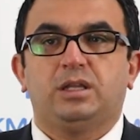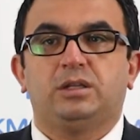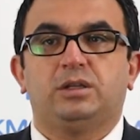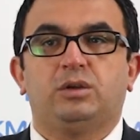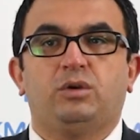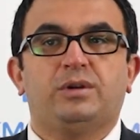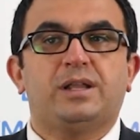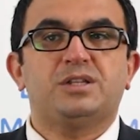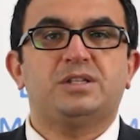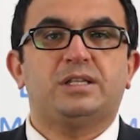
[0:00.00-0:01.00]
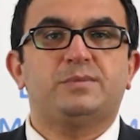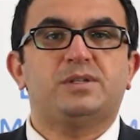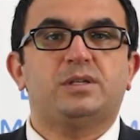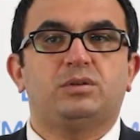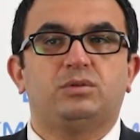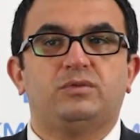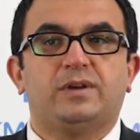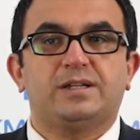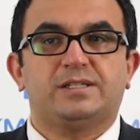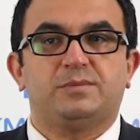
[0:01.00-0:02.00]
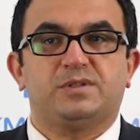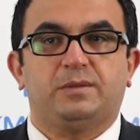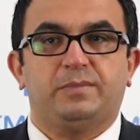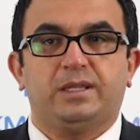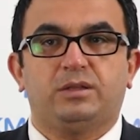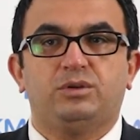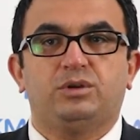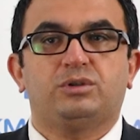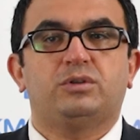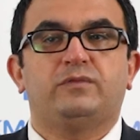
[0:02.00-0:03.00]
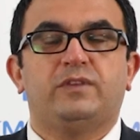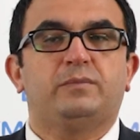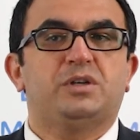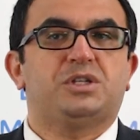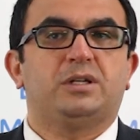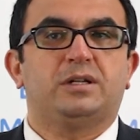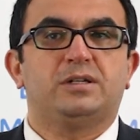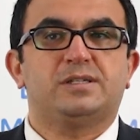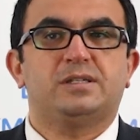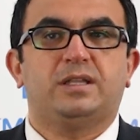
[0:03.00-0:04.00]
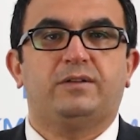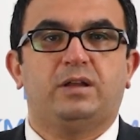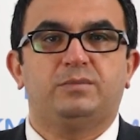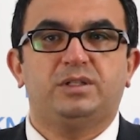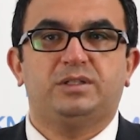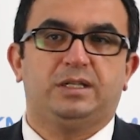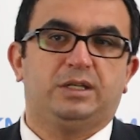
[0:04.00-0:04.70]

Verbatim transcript: Ee, öğrencilerimizi üniversitemize bekliyor ve başarılarınızın devamını